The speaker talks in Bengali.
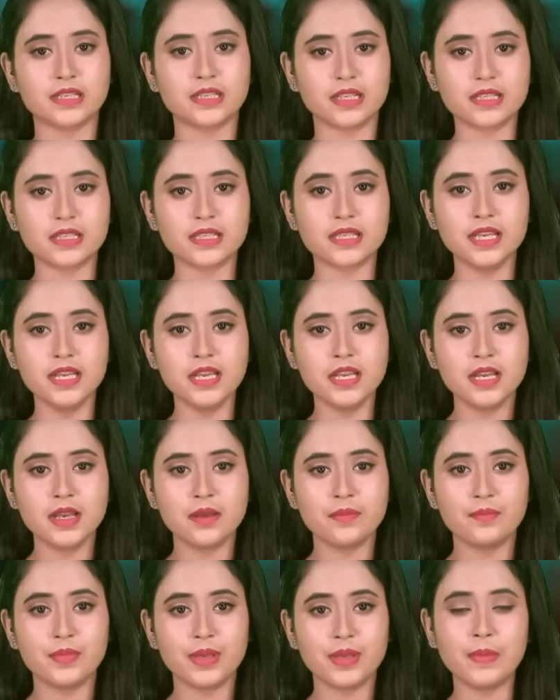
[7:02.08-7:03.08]
জানিয়েছে
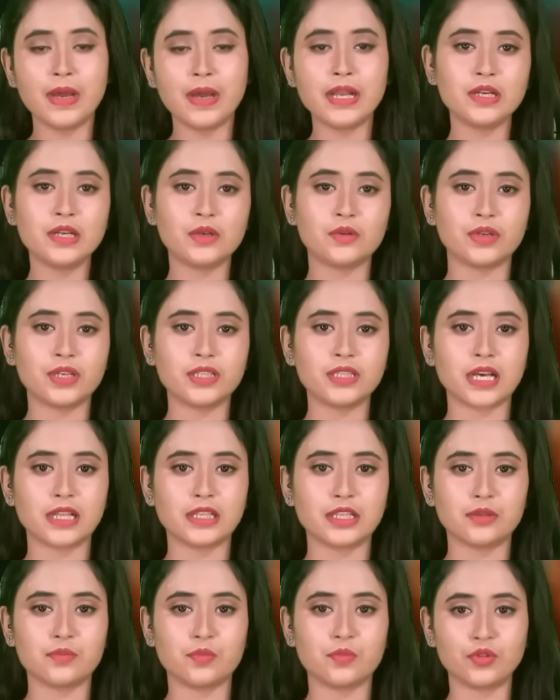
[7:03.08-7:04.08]
বিমানে করে
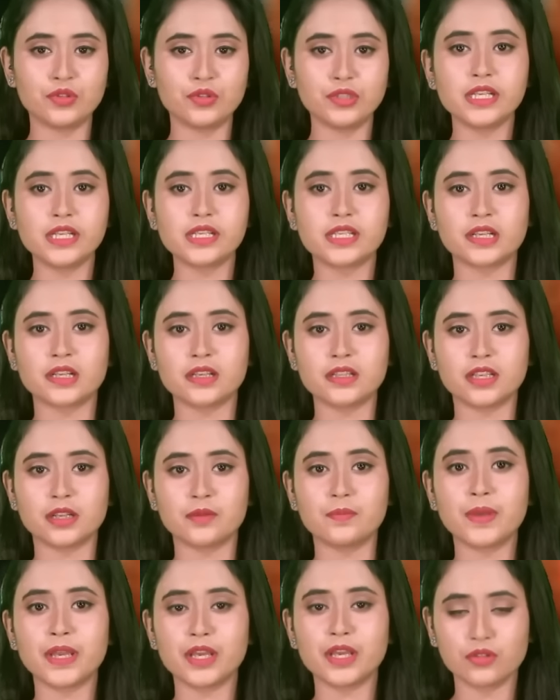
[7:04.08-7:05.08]
তাদের বন্দি সেনাদের
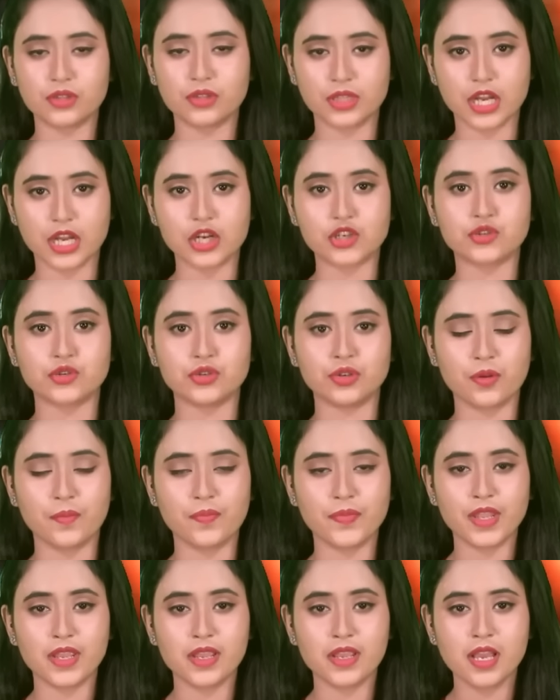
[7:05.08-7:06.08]
ফেরত নেওয়ার জন্য
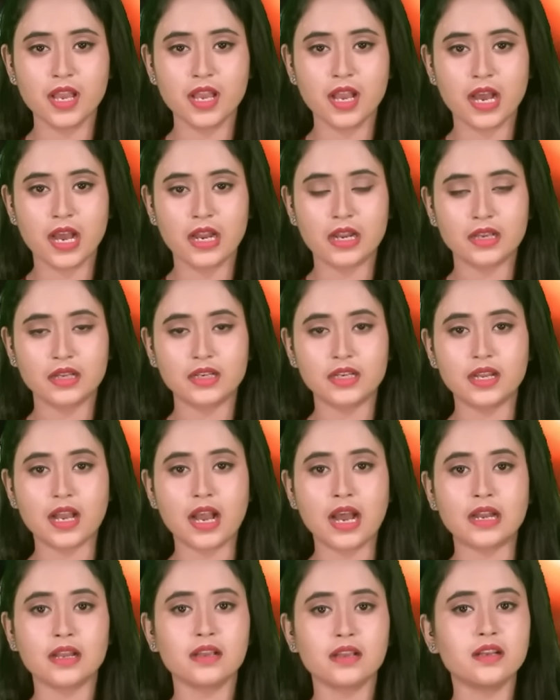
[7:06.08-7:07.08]
আরাকানের
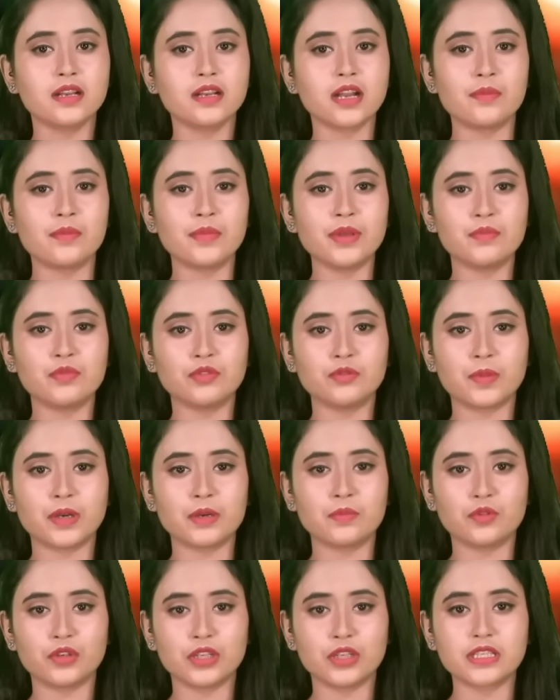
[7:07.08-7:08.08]
আরাকান আর্মি
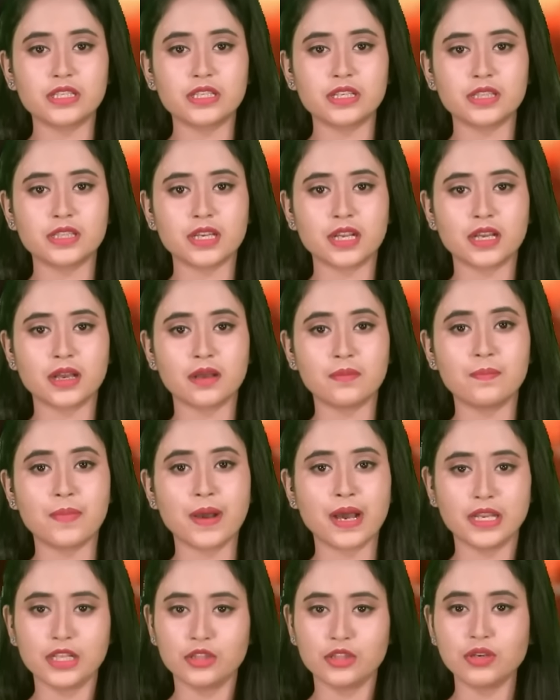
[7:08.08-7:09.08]
বুধবার বলেছে তারা
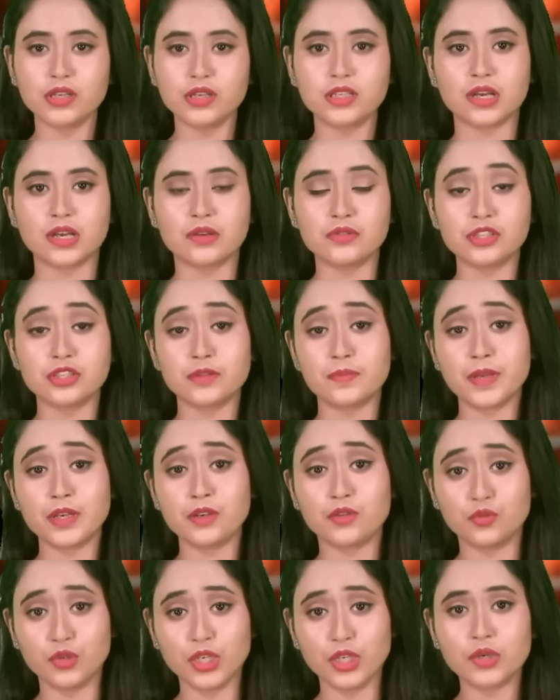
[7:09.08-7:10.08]
পালেতোয়া টাউনশিপে
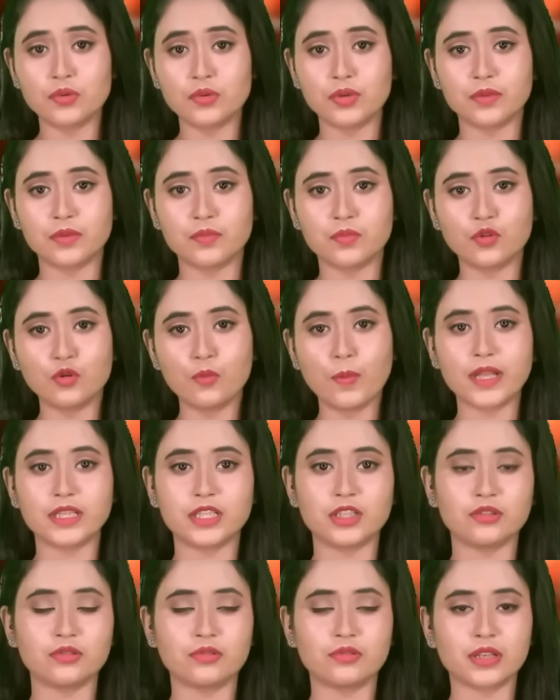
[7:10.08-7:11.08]
গুলি করে
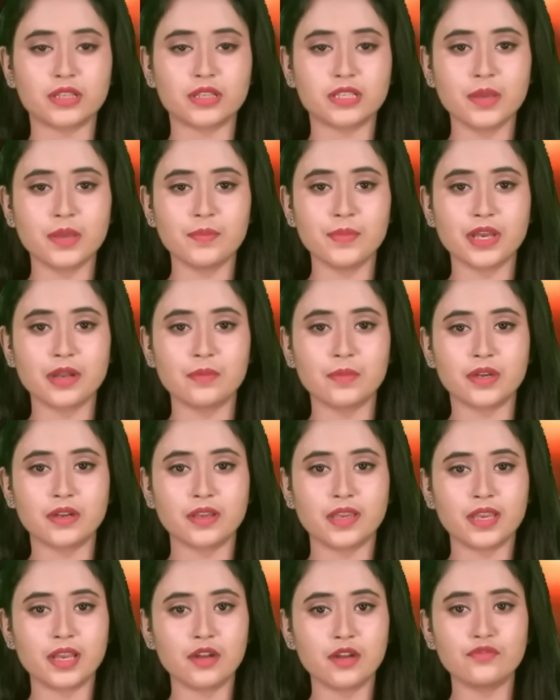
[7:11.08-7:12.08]
ভূপাতিত করেছে মিয়ানমার
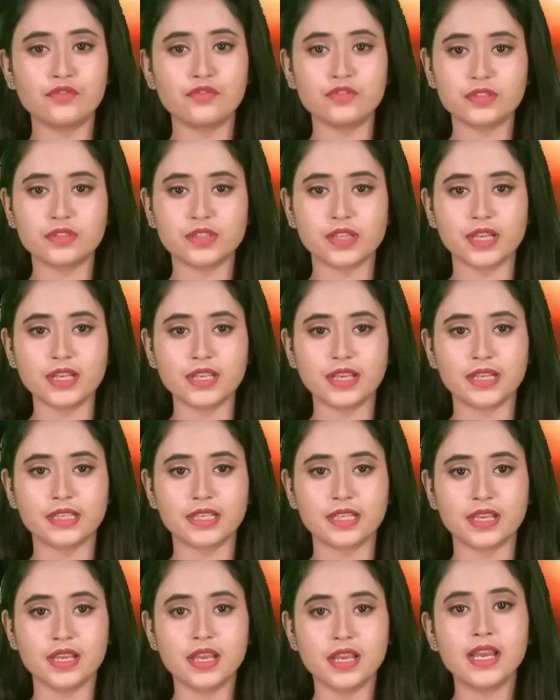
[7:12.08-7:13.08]
এয়ারফোর্সের
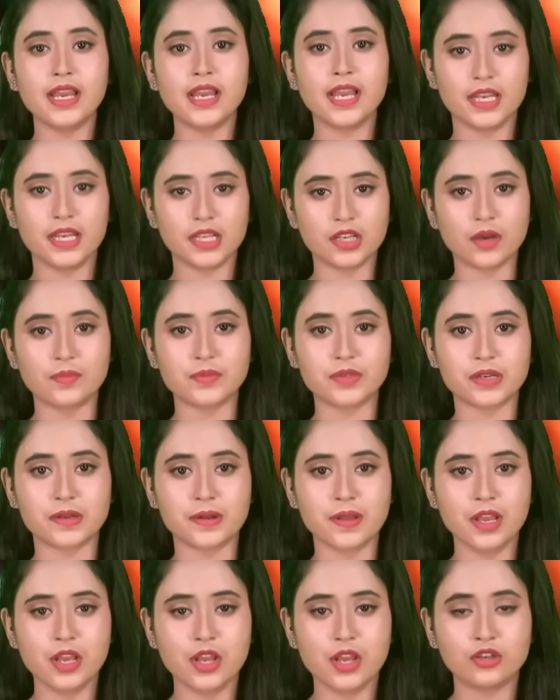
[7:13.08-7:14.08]
একটি হেলিকপ্টার
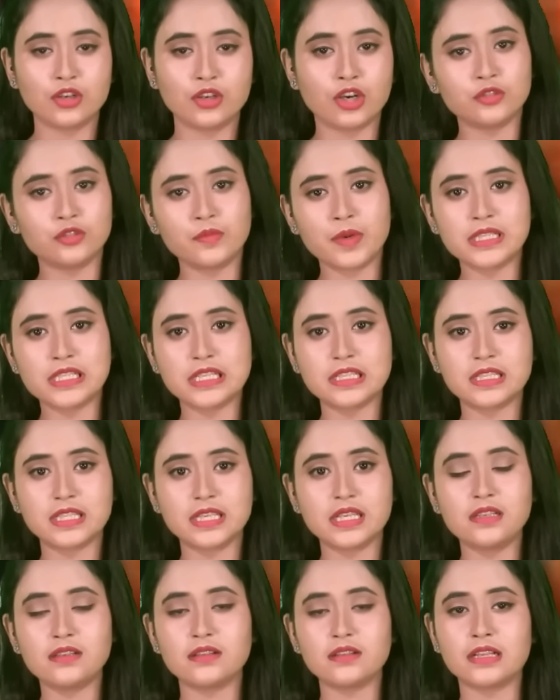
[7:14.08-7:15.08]
গত মাসে
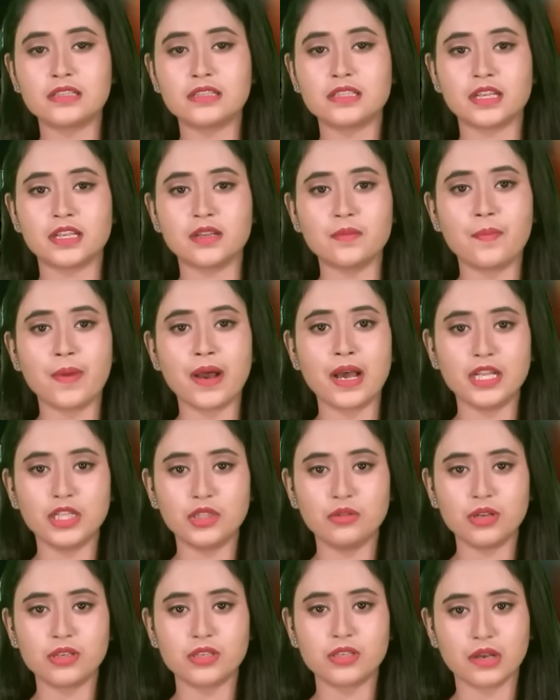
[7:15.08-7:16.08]
চীন রাজ্যের
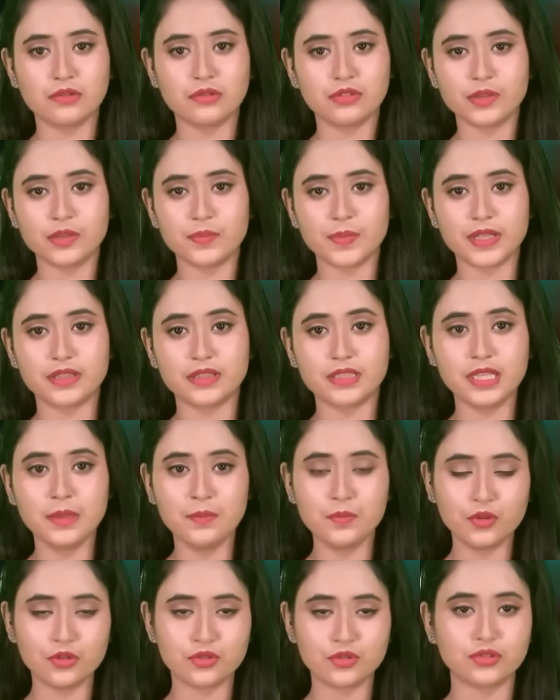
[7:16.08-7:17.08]
পালেতোয়া টাউনশিপে
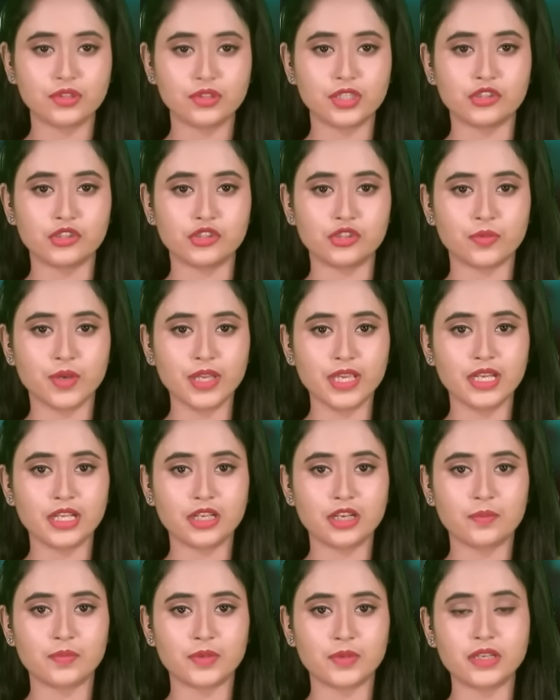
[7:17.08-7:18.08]
তীব্র যুদ্ধের সময়
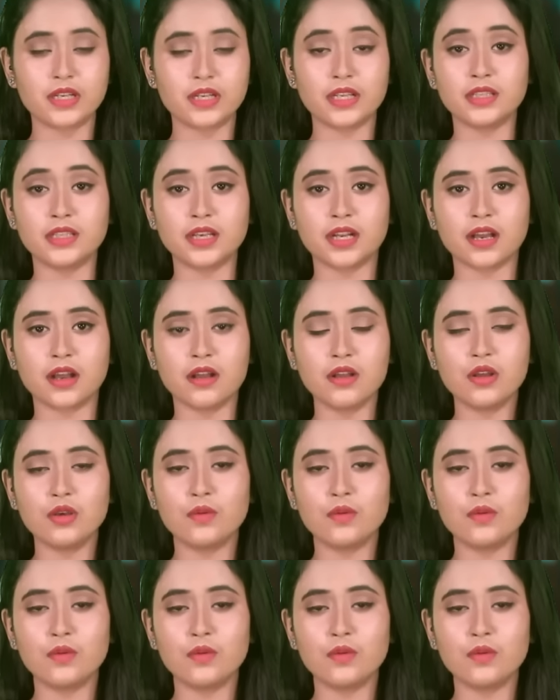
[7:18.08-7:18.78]
হেলিকপ্টারটি তারা